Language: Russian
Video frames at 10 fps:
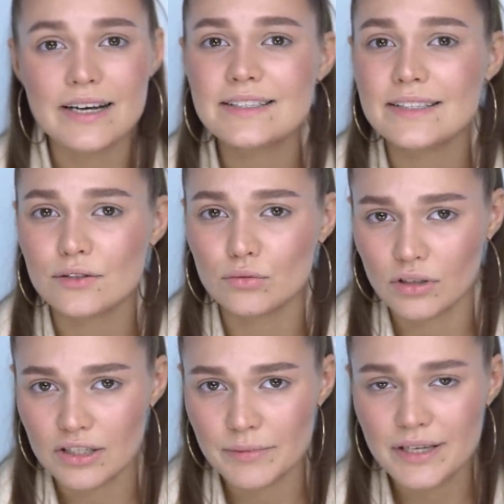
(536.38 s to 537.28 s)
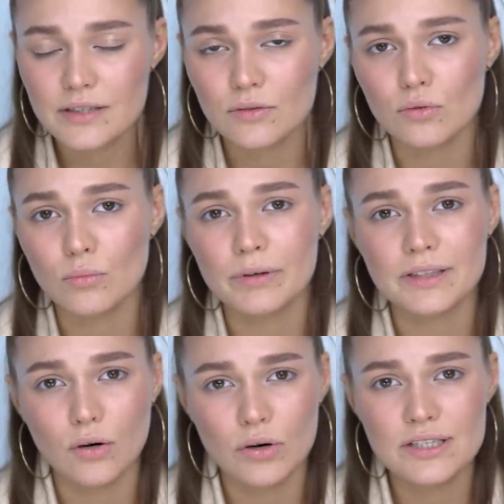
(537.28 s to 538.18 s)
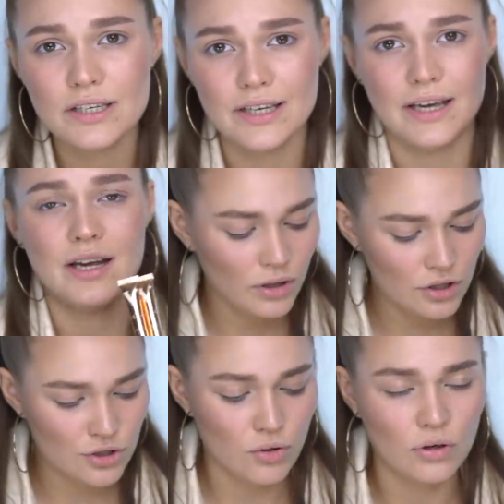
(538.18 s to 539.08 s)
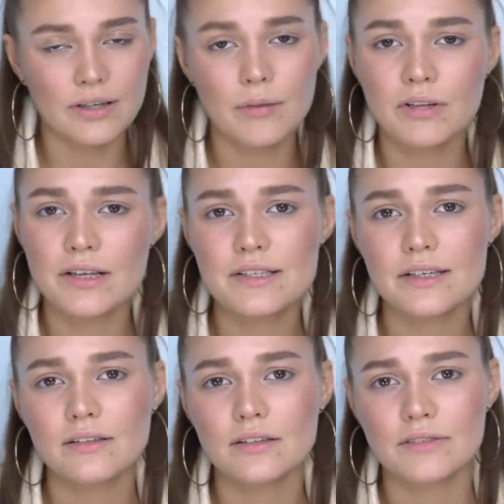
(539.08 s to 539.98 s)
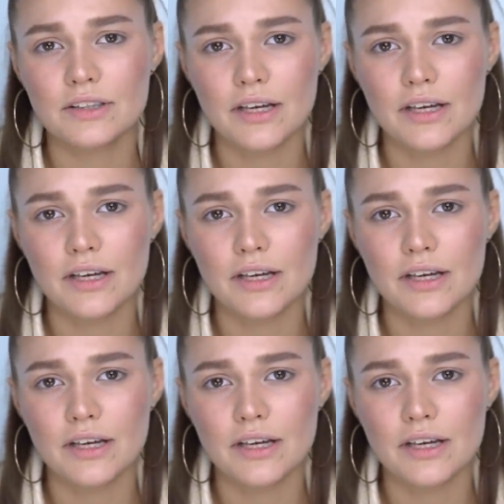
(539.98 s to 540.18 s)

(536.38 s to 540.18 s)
российскую косметику по такой цене. Ну, хорошо, она была сделана в